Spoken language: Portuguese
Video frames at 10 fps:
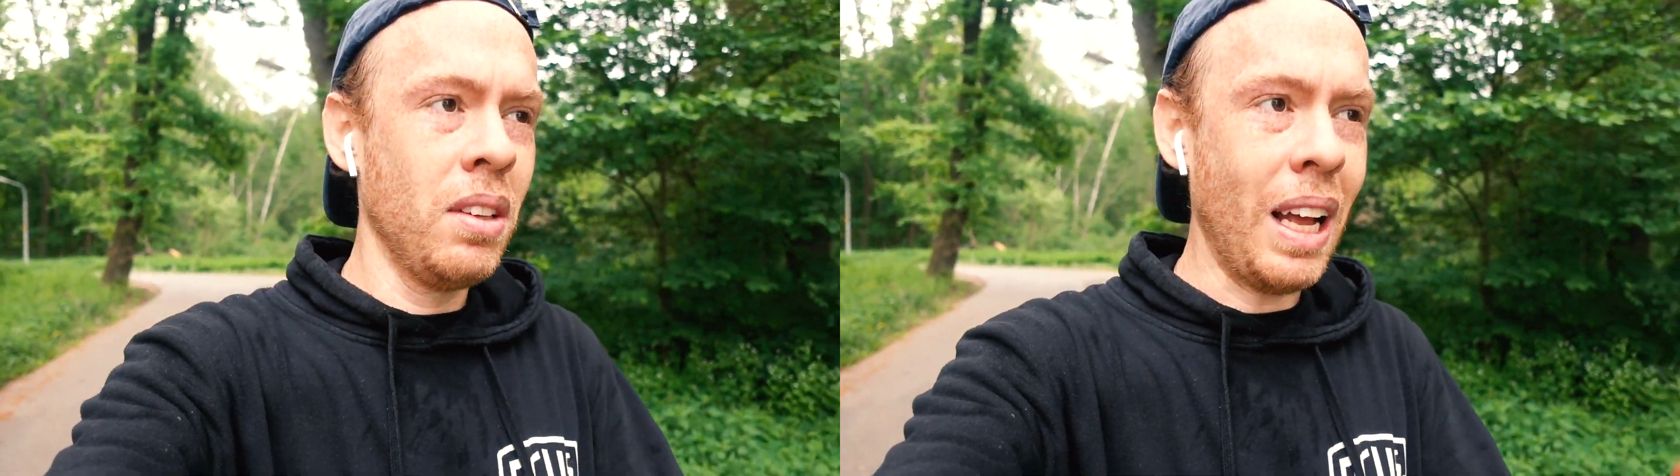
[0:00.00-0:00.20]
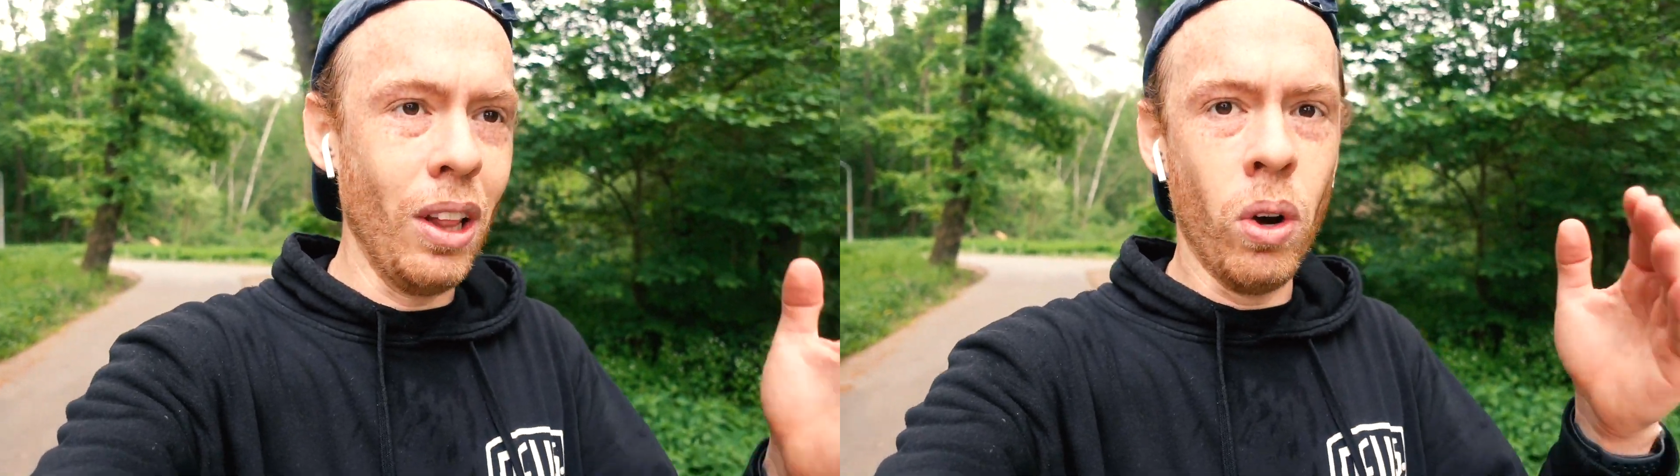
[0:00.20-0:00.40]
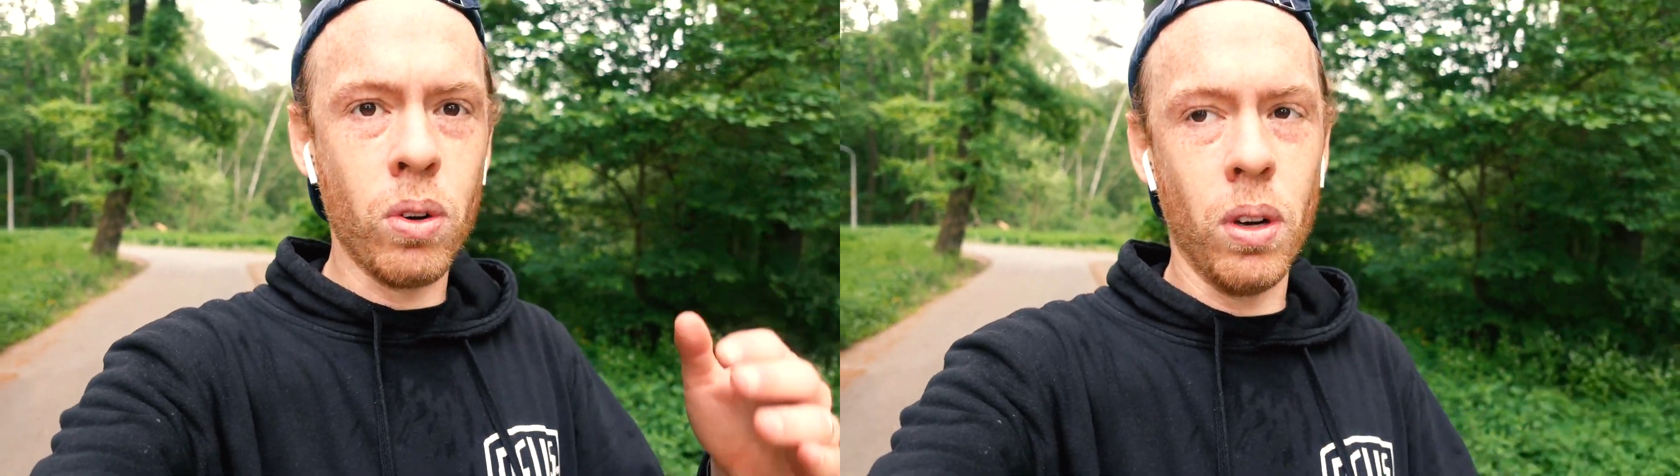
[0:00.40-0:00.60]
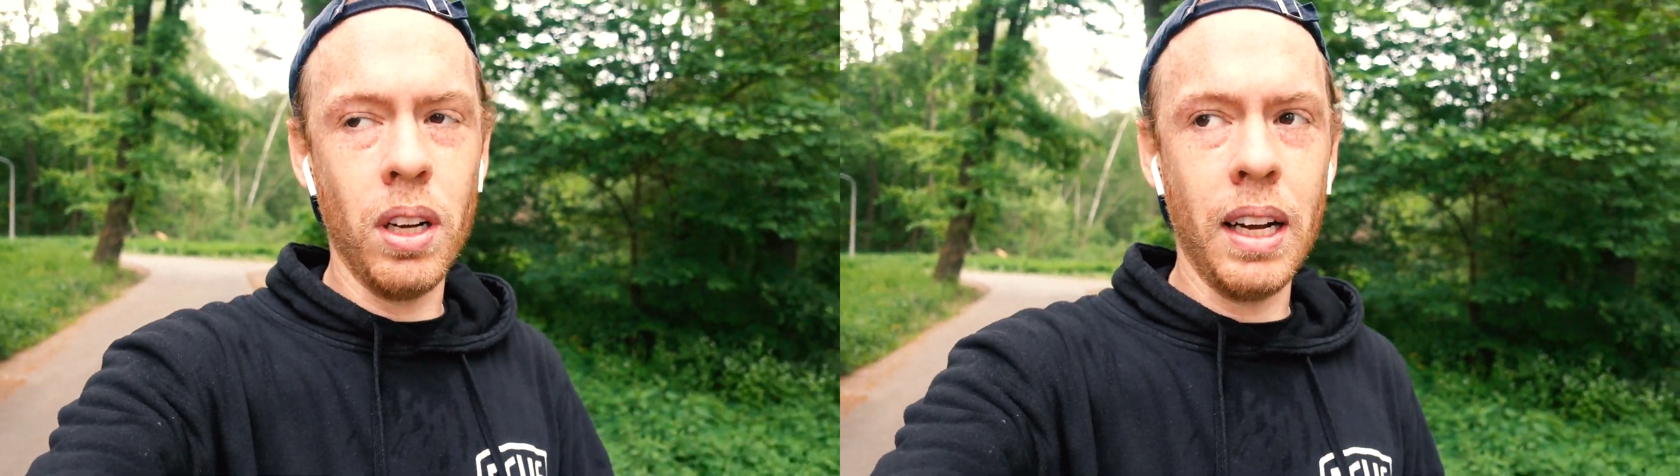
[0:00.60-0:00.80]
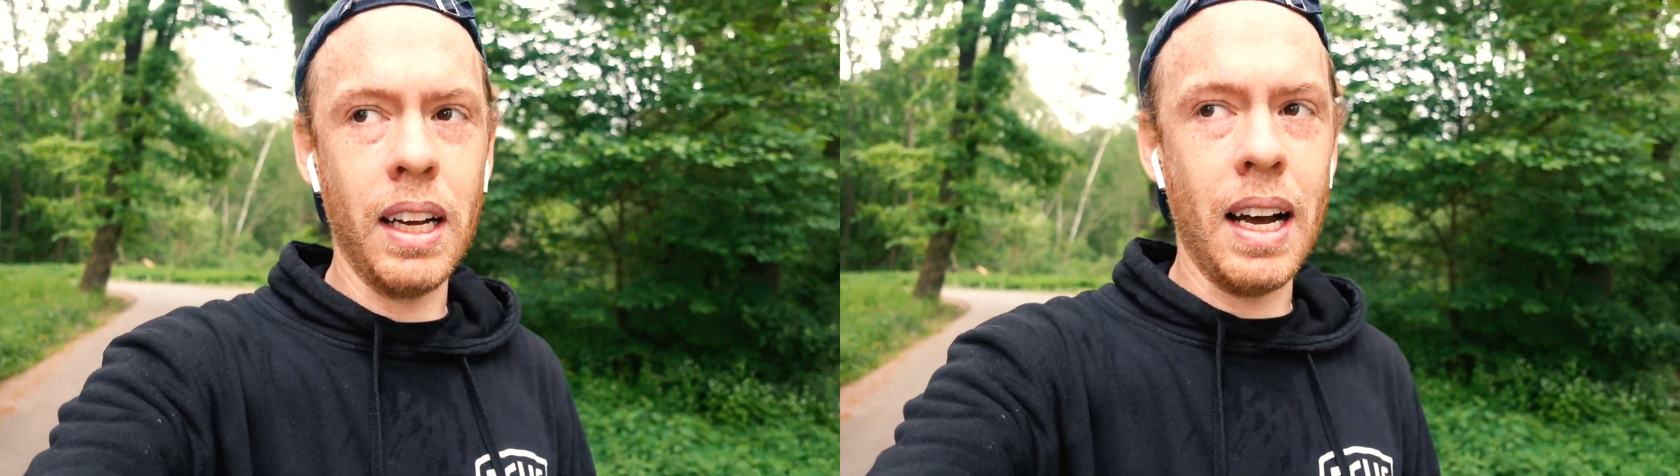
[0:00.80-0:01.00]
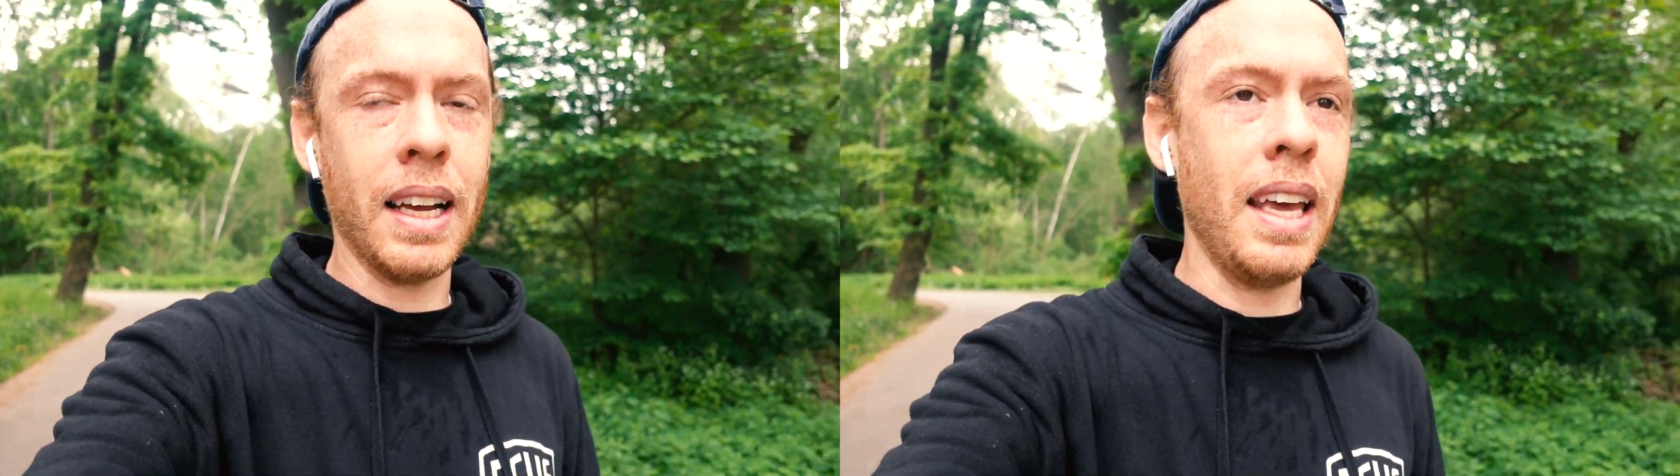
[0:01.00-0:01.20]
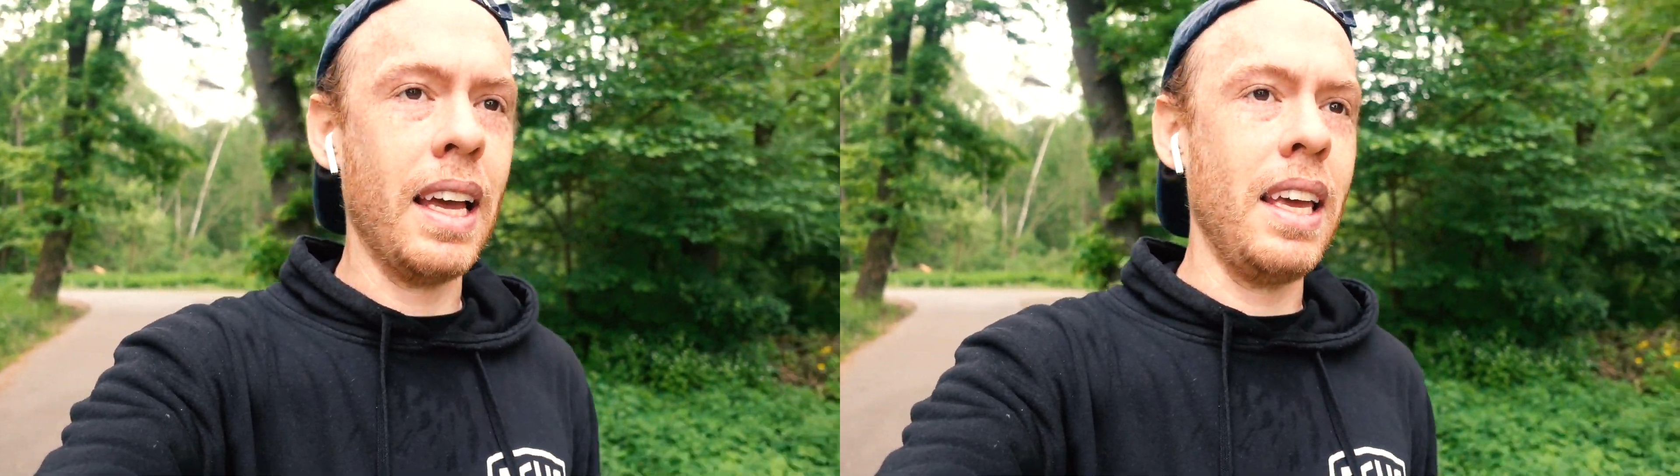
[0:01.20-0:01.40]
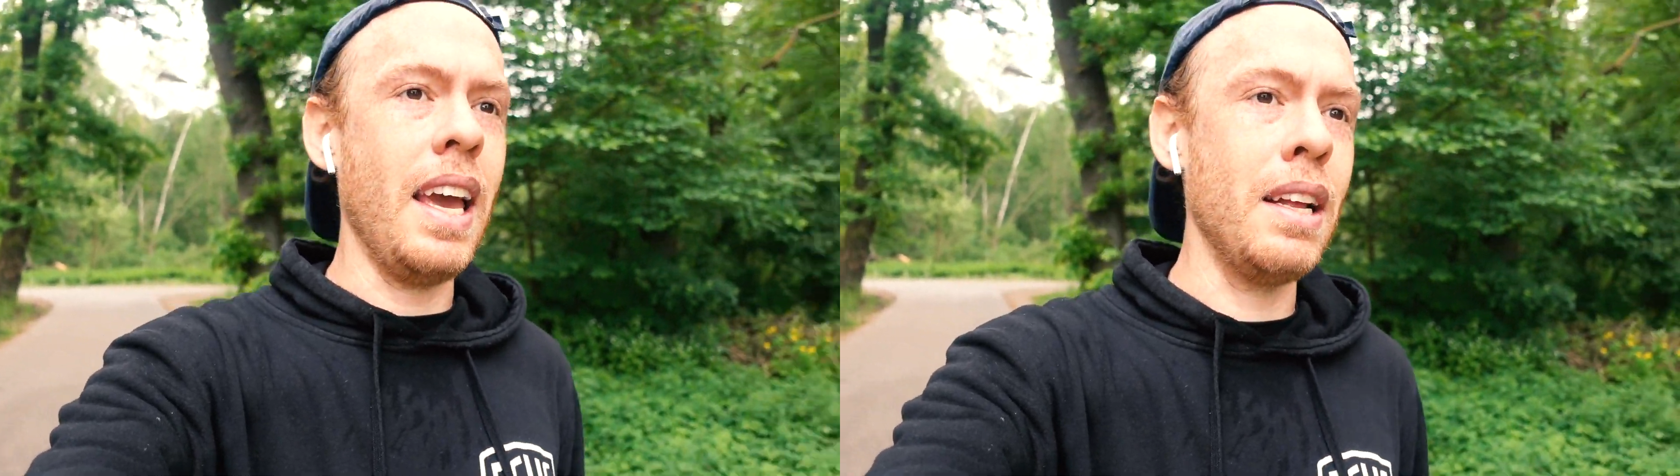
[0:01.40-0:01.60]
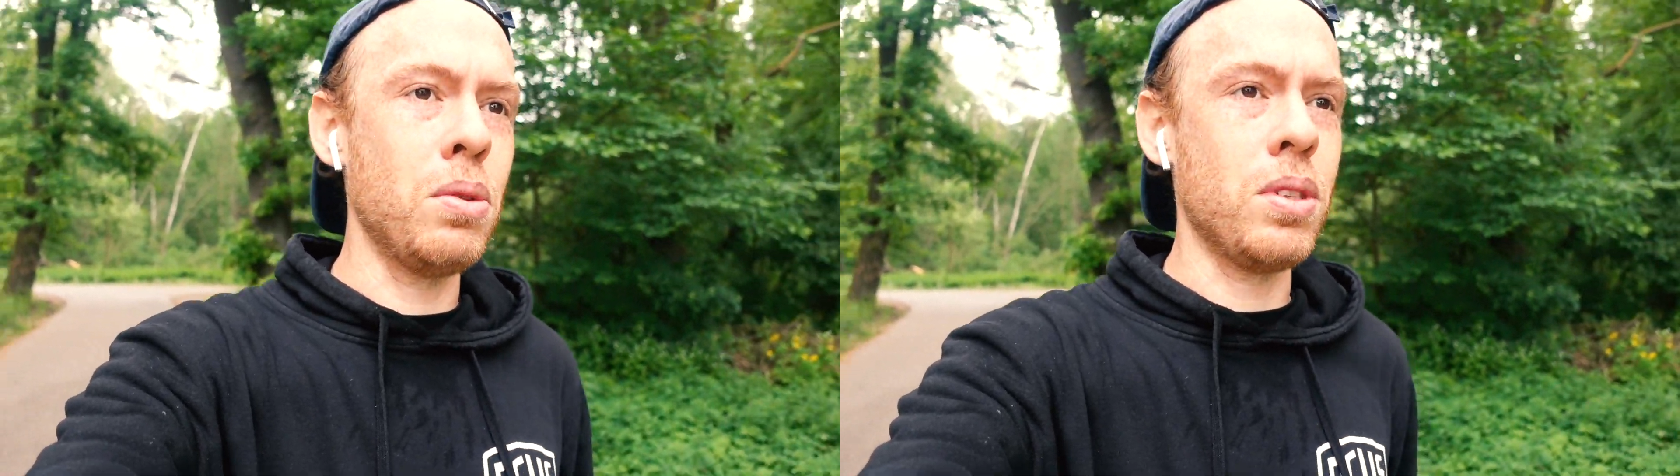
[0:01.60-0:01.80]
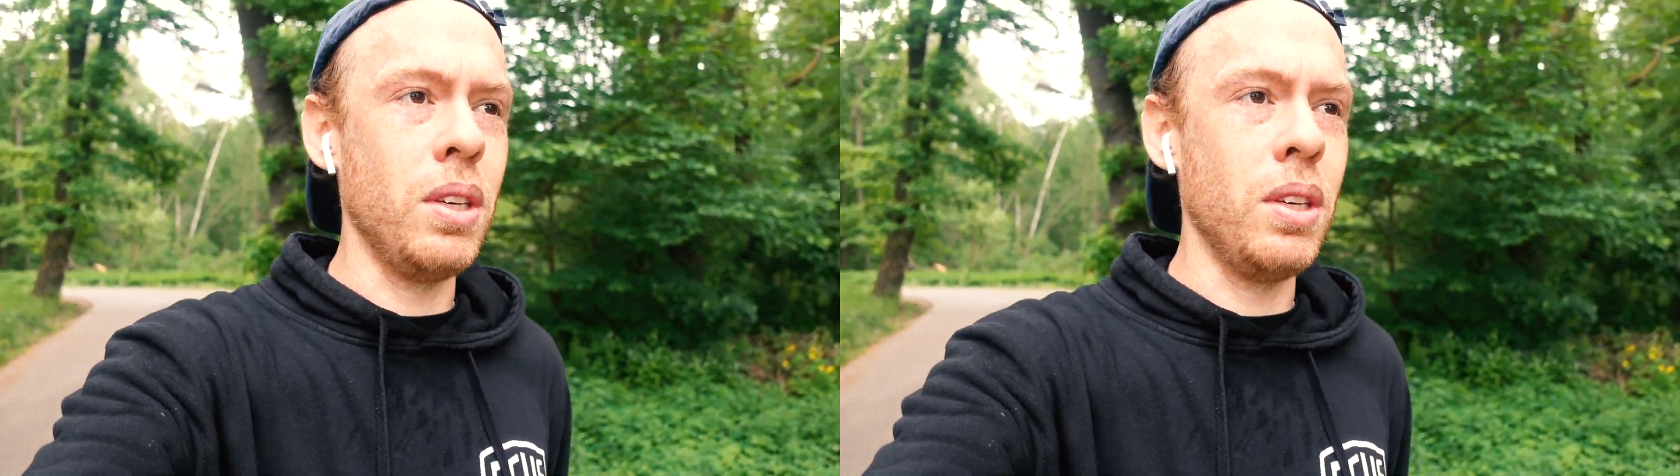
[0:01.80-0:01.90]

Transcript: Tá louco? É, aqui é 500